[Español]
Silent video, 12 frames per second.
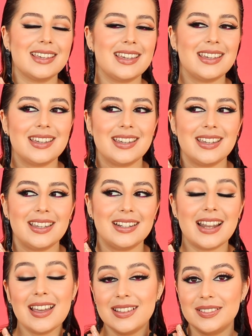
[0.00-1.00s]
Y
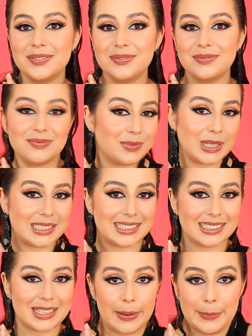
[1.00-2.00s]
nada,
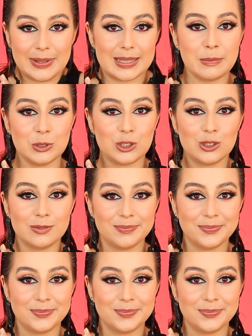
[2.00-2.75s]
pues empecemos.